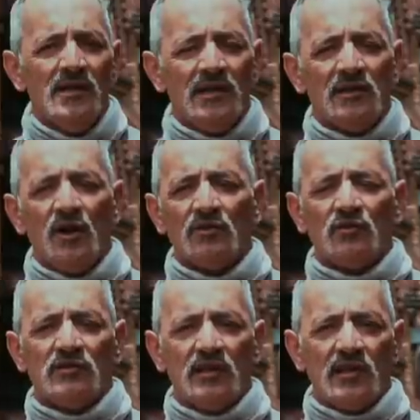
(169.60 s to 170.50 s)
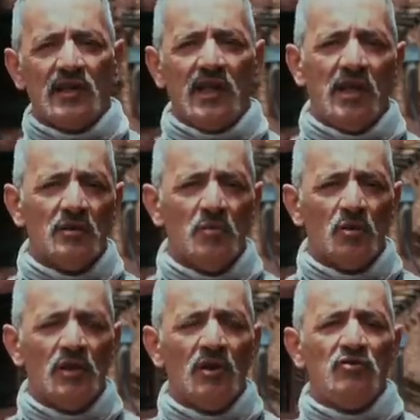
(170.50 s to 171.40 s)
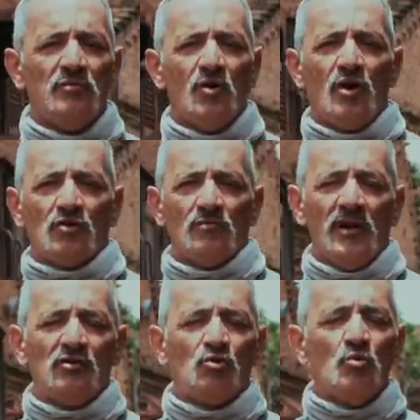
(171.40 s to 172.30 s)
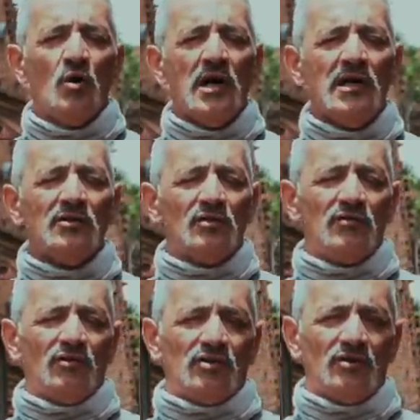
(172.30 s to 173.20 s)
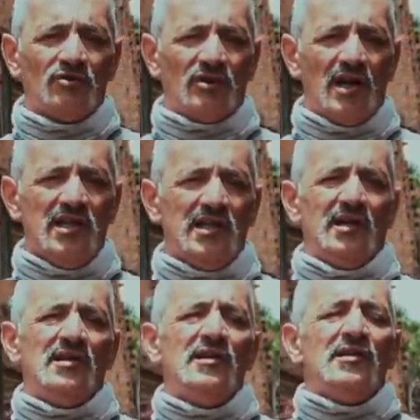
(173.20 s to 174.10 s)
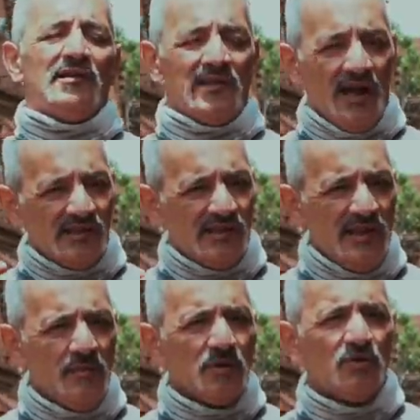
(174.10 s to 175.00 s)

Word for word: Então às vezes você está querendo um modelo de moto, mas o ano que você gostaria está acima do